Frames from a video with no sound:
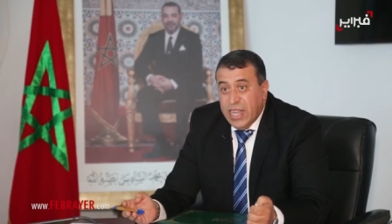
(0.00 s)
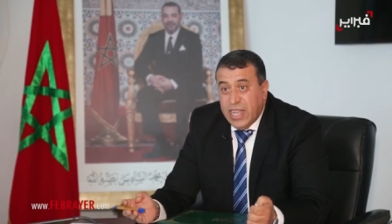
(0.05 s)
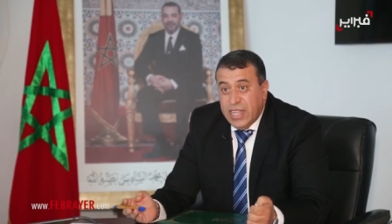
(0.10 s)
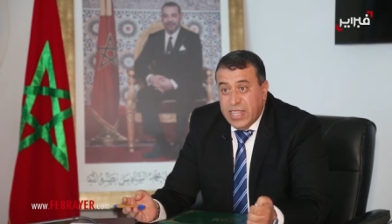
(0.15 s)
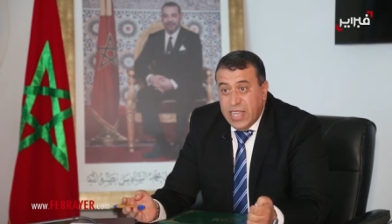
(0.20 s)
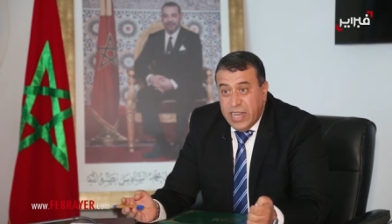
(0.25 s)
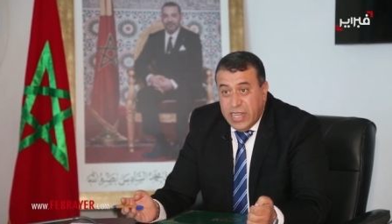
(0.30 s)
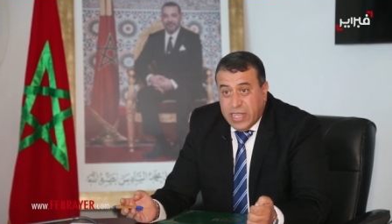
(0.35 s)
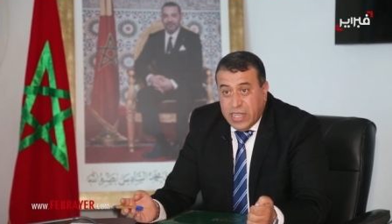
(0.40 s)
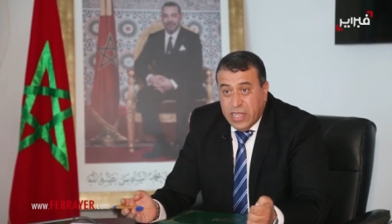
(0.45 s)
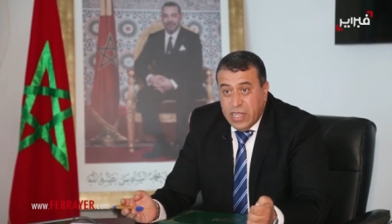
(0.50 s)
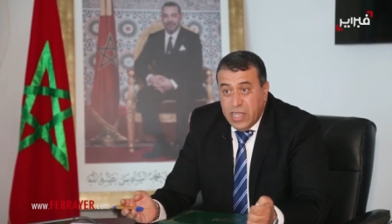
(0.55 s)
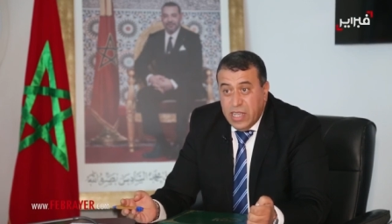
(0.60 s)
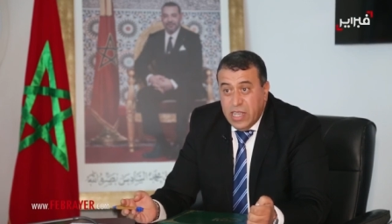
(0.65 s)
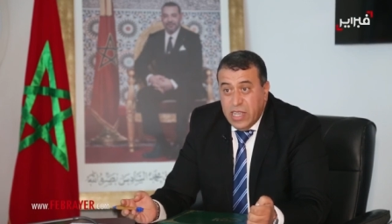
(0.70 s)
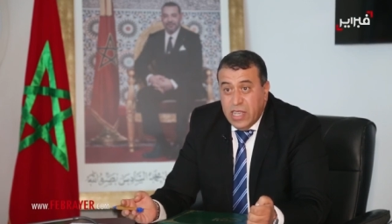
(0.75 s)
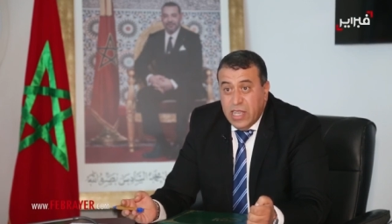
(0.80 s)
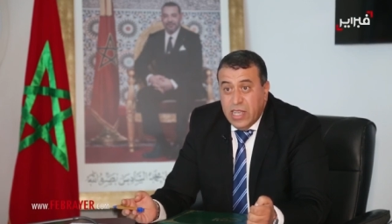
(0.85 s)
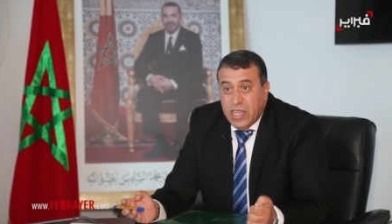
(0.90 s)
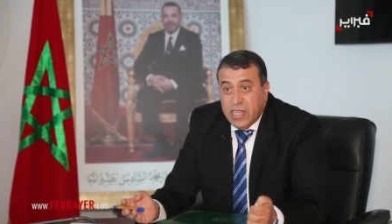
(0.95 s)
كذلك
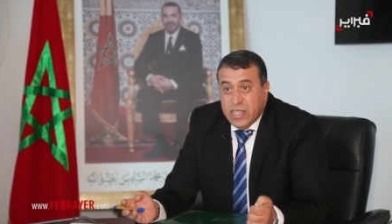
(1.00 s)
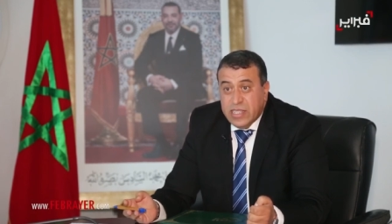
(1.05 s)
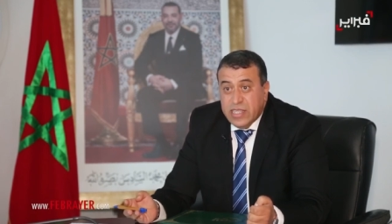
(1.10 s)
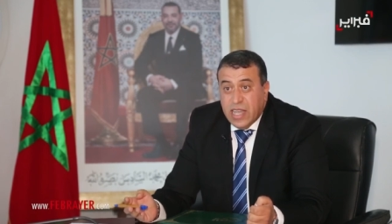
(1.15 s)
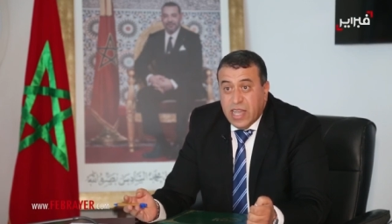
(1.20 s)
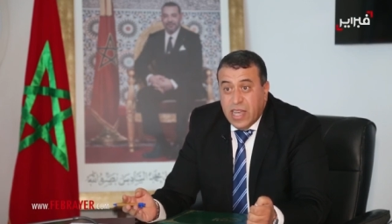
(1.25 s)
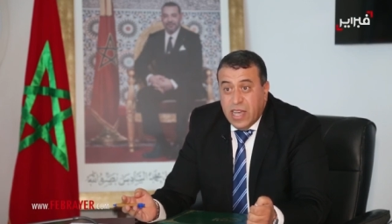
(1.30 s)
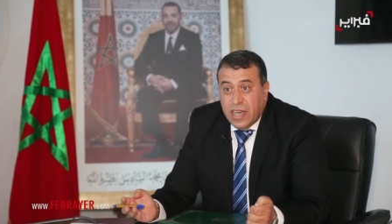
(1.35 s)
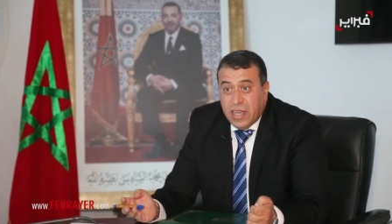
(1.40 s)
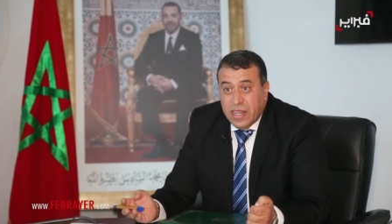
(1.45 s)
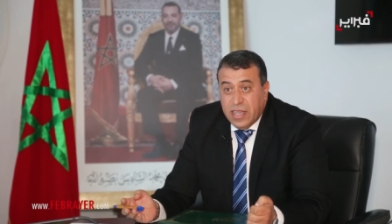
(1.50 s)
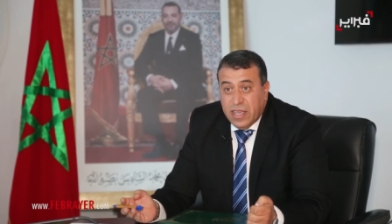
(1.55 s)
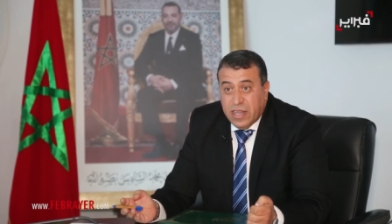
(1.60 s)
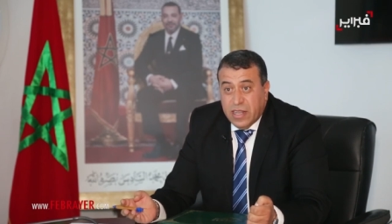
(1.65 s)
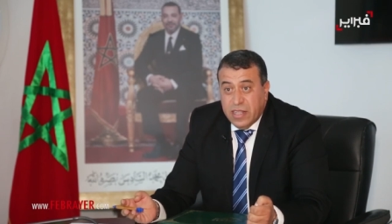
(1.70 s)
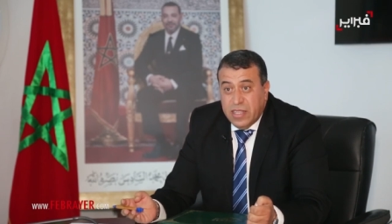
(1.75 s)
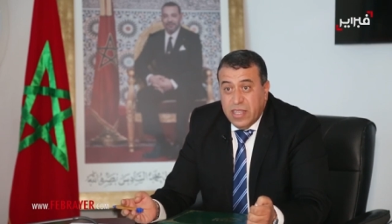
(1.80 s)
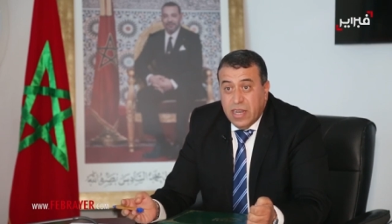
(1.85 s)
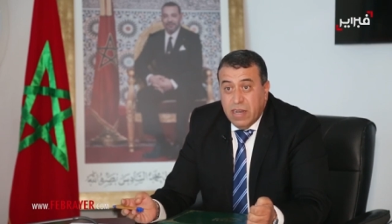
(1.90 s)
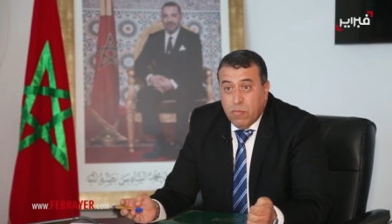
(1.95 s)
آه،
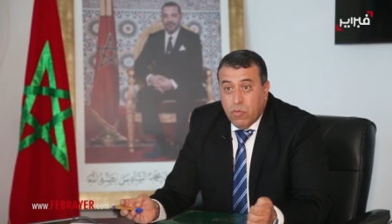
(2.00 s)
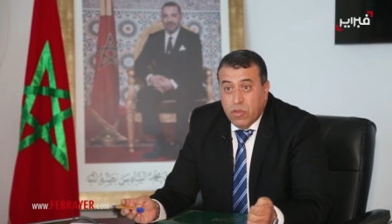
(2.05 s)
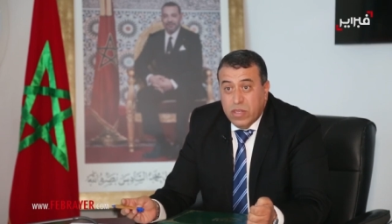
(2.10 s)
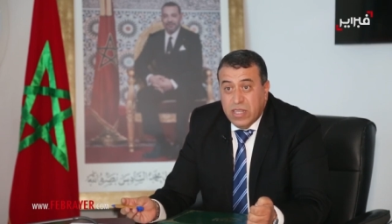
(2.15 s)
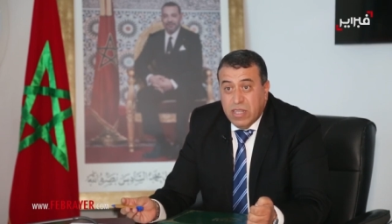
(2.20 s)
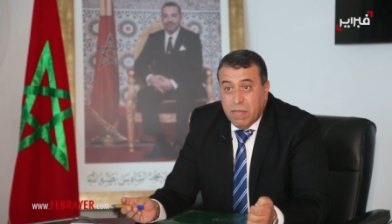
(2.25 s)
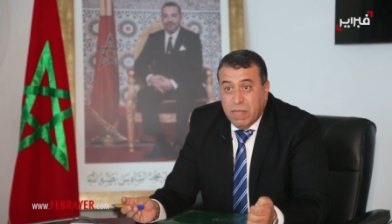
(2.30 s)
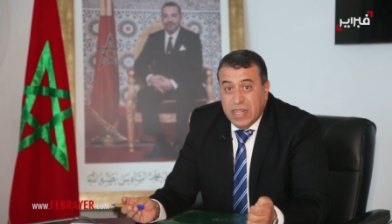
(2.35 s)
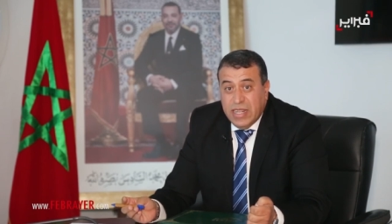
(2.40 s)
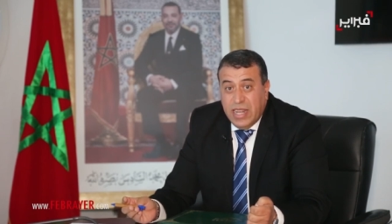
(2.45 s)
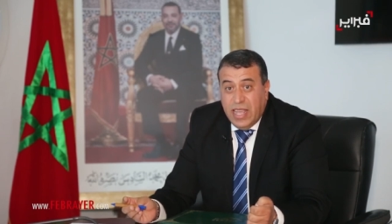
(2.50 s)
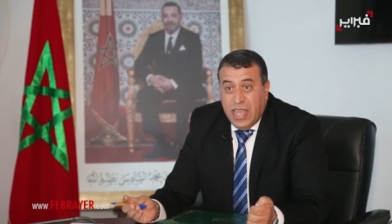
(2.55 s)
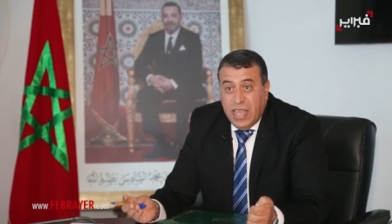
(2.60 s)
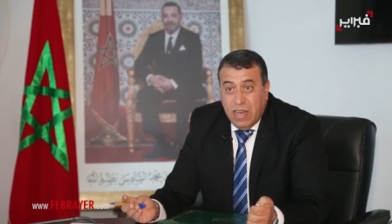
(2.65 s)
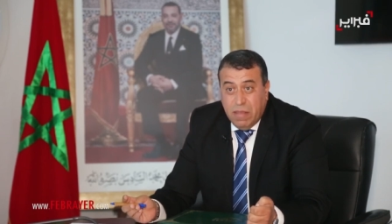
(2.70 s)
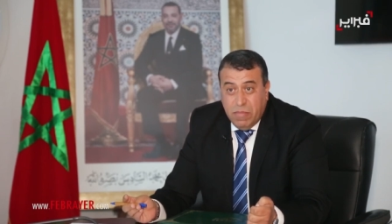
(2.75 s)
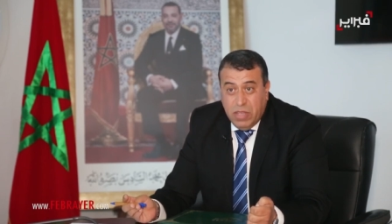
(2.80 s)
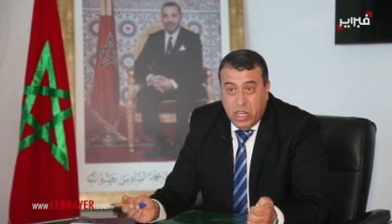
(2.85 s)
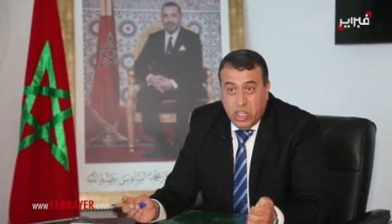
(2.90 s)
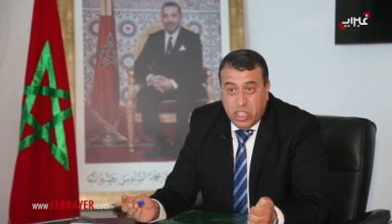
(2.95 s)
تقارير ديال المنظمات
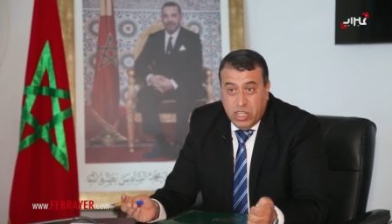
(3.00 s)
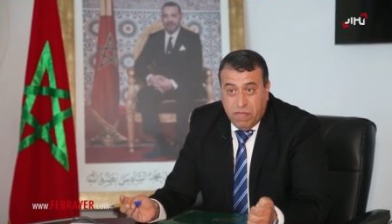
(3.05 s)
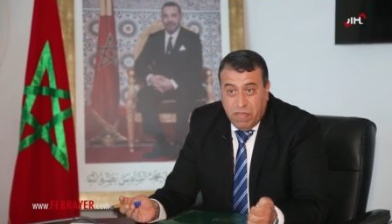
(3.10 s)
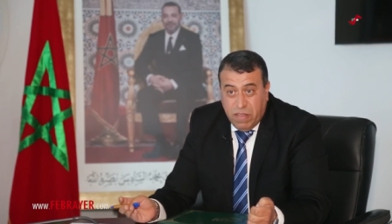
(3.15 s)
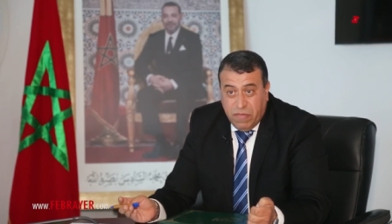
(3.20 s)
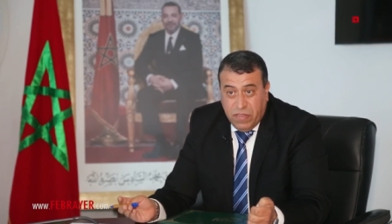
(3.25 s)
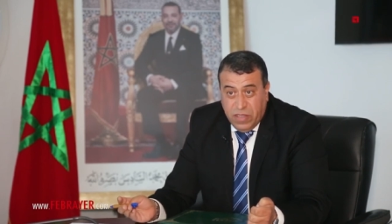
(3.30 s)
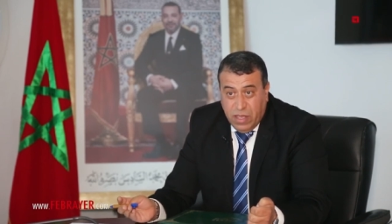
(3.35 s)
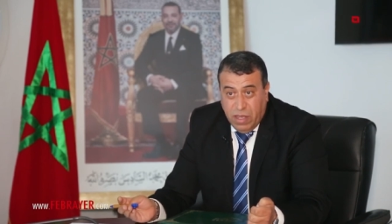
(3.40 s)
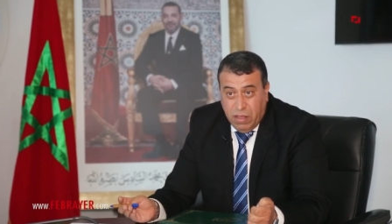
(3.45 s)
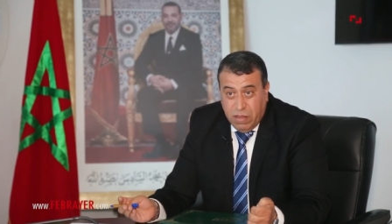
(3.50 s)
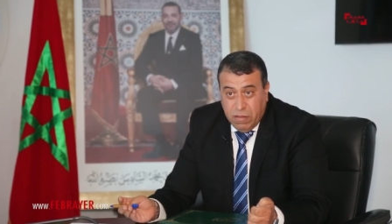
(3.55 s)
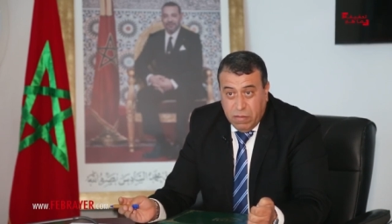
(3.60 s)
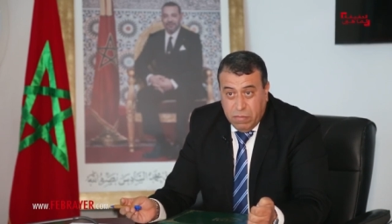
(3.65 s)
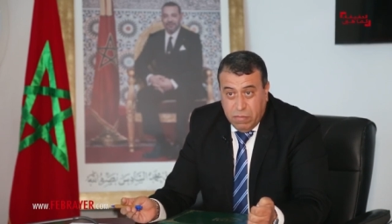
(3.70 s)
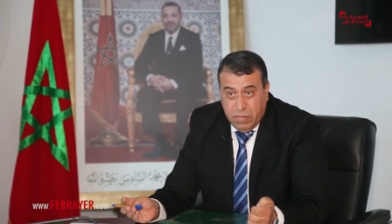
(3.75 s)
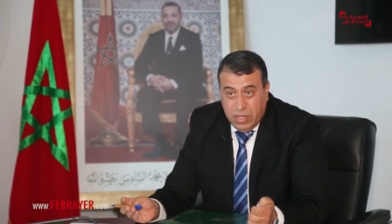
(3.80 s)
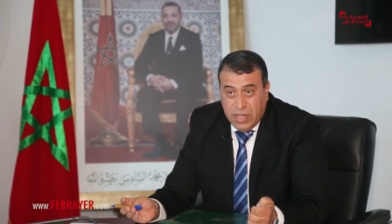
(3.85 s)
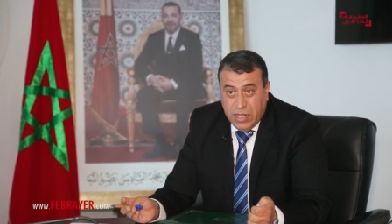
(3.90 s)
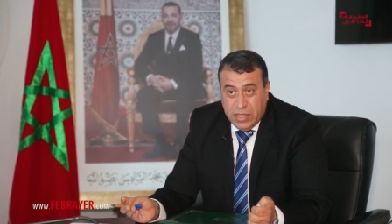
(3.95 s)
العالميه للشفافيه
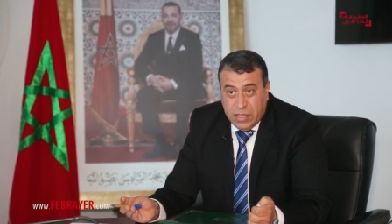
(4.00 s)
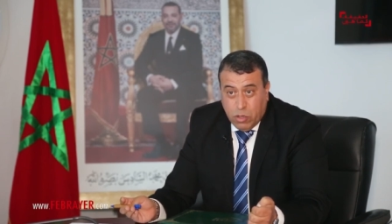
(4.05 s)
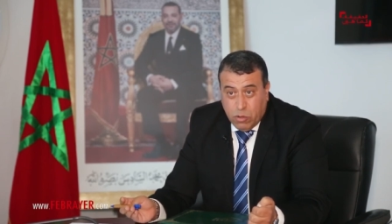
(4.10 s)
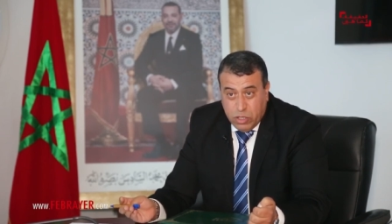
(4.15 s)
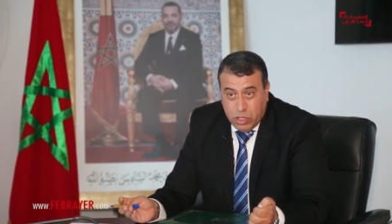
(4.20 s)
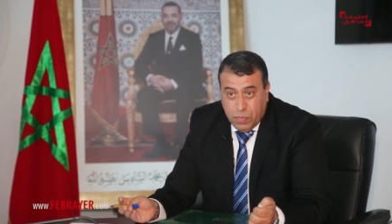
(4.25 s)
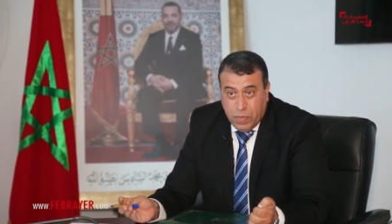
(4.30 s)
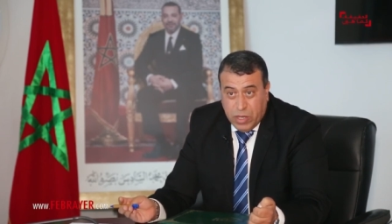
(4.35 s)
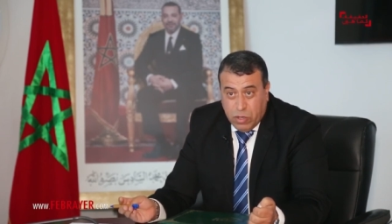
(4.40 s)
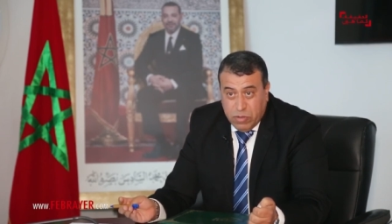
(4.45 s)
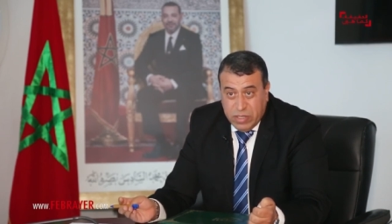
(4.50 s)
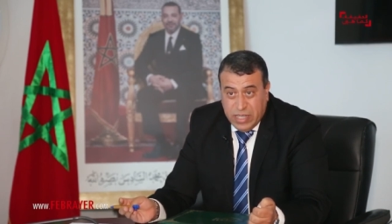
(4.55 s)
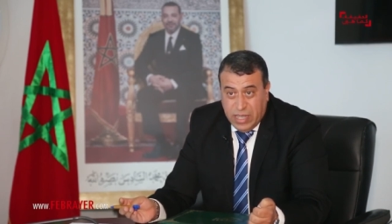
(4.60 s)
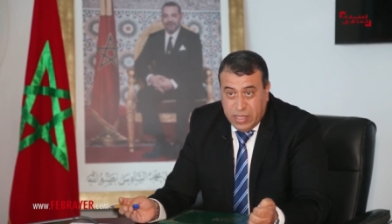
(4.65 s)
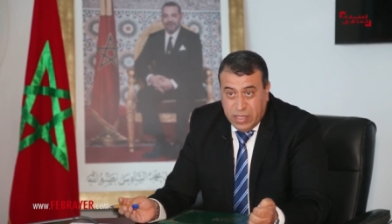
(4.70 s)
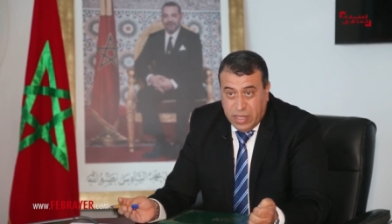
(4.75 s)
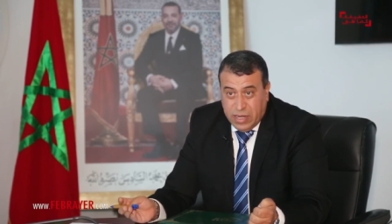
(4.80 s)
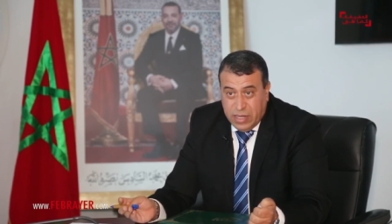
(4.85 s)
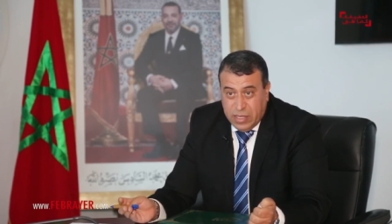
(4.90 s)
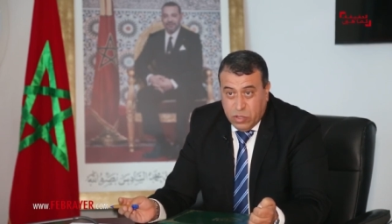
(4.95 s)
مثل
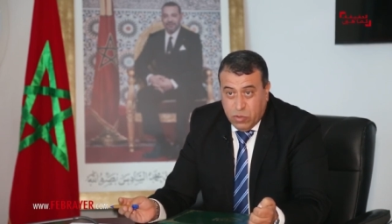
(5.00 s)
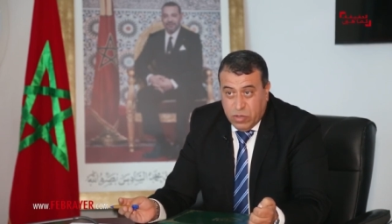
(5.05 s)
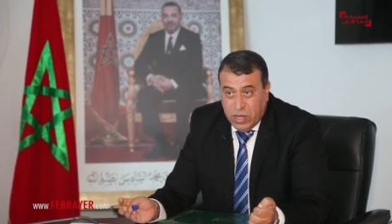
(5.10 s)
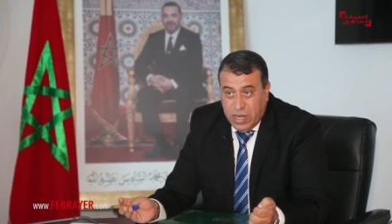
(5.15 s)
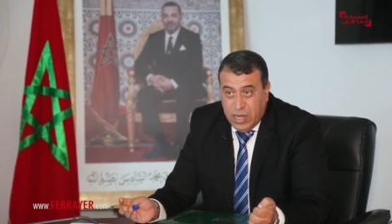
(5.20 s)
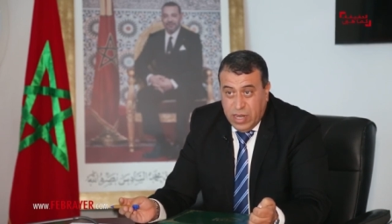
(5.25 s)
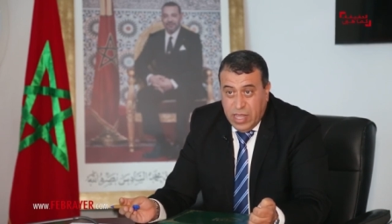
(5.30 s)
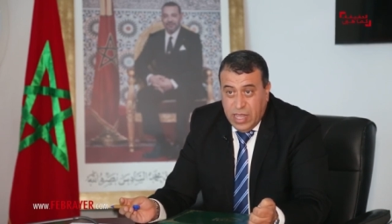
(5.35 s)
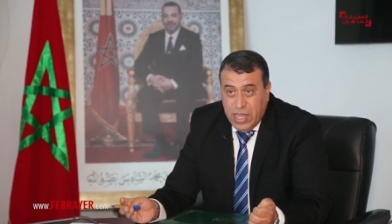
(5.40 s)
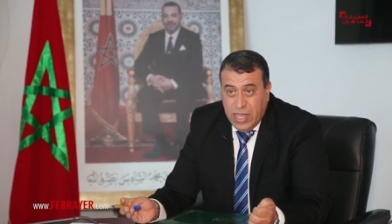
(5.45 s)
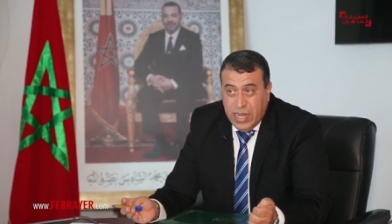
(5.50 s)
ترونسبارونسي انترناسيونال